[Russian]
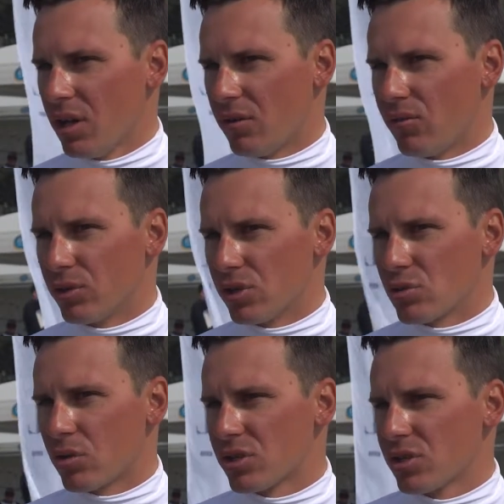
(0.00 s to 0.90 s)
вот, и
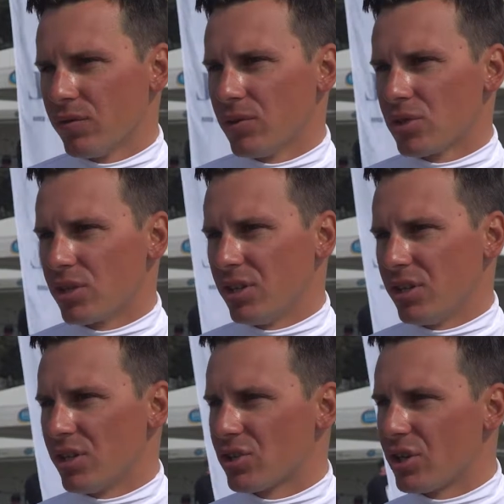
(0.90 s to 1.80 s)
скорости выше,
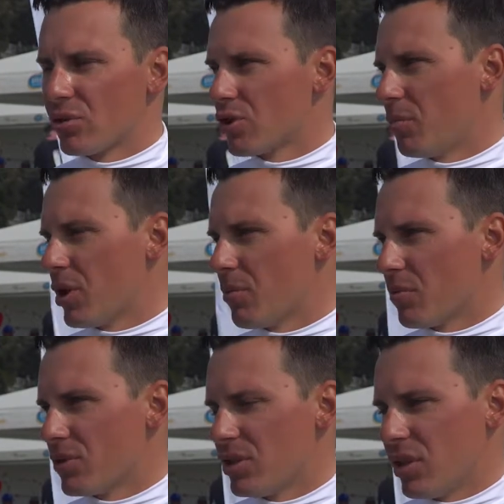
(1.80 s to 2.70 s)
и решения нужно
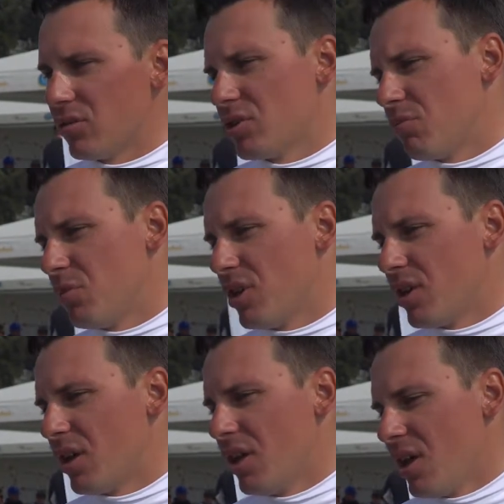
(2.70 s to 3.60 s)
принимать быстрее, но тем не
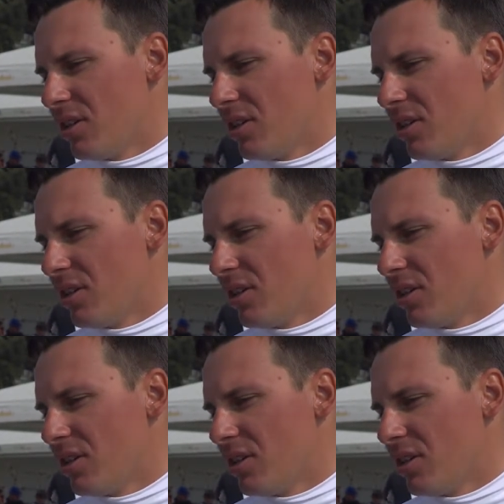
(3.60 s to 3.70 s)
менее